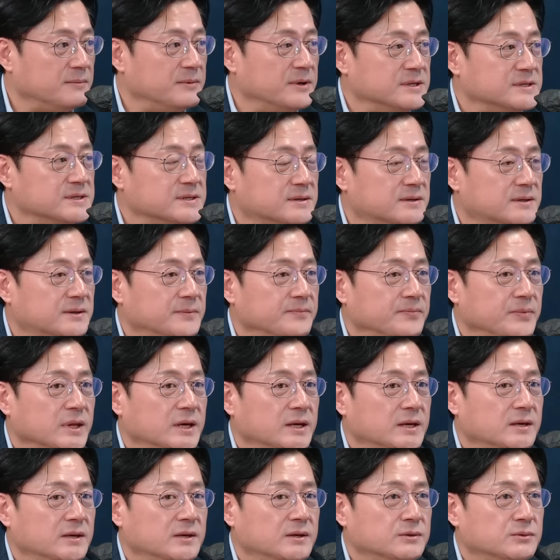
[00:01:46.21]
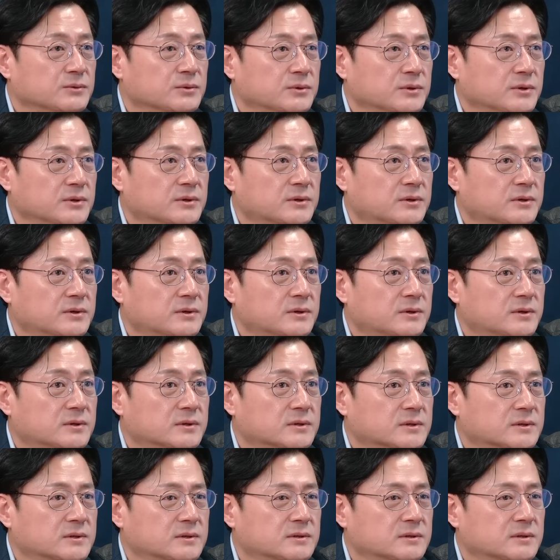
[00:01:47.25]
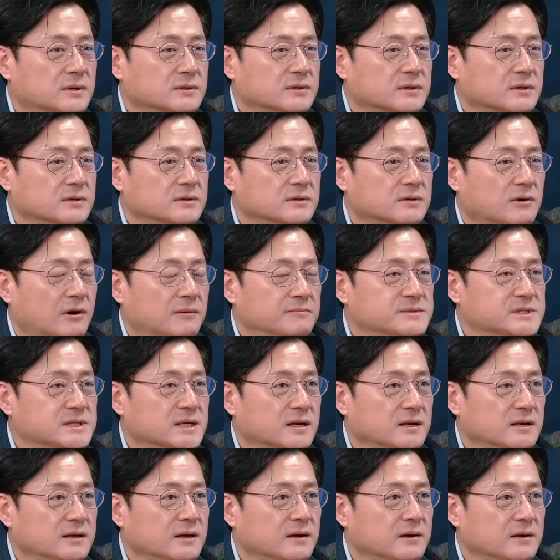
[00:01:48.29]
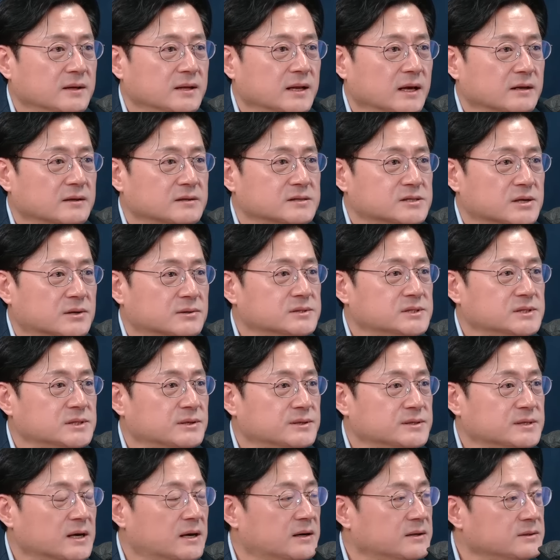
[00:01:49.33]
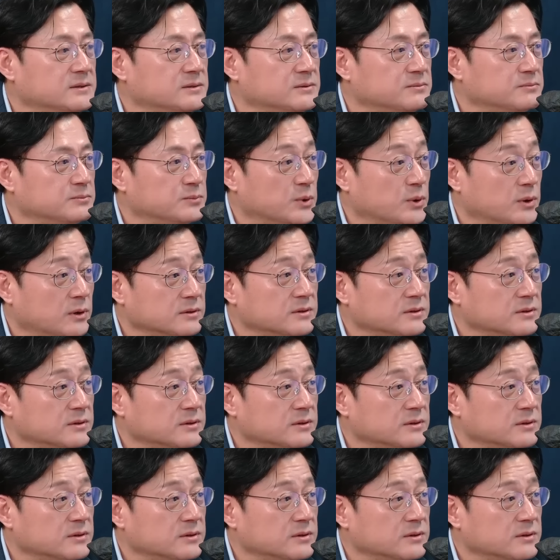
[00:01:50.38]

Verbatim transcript: 하면서 도리어 그 어떤 검찰 개혁이나 이런 정치적 사안은 뭐